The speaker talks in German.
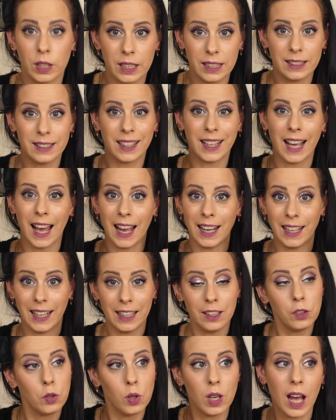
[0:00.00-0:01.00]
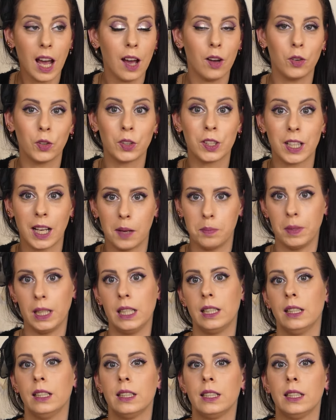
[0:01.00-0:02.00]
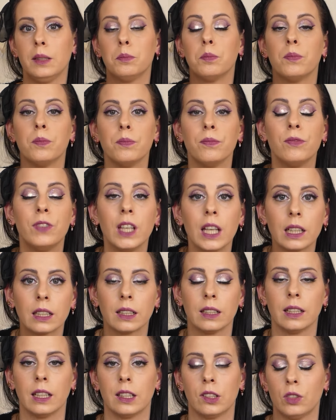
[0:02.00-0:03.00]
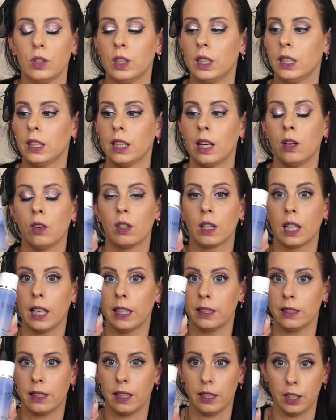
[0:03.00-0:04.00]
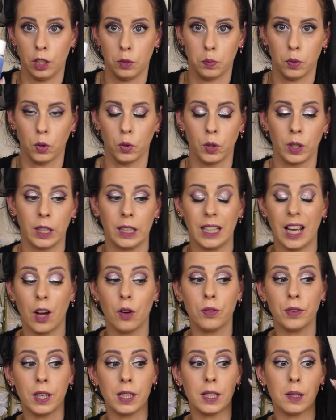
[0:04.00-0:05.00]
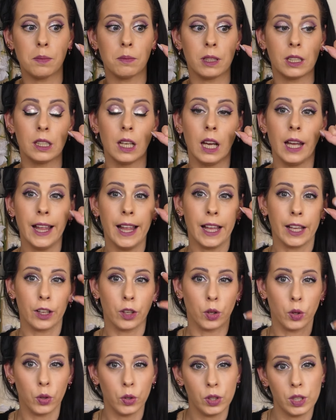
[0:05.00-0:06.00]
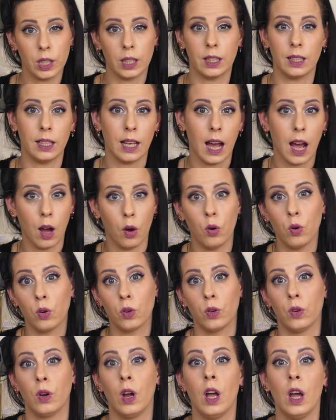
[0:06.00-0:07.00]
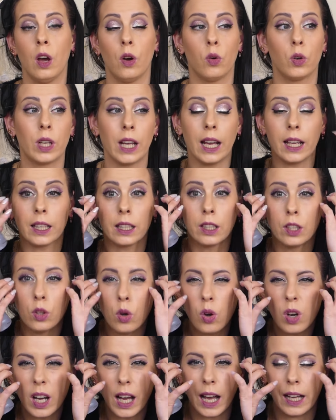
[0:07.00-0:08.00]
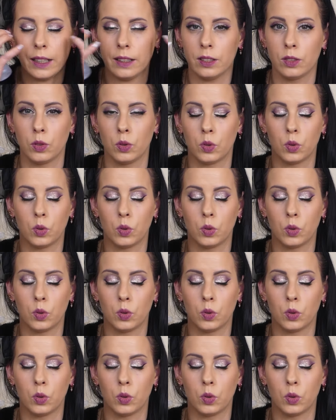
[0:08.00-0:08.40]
diese Calendula und Kamille, die wirken natürlich auch gleichzeitig beruhigend. Auch wenn ihr mit geröteten Augen oder Juckreiz zu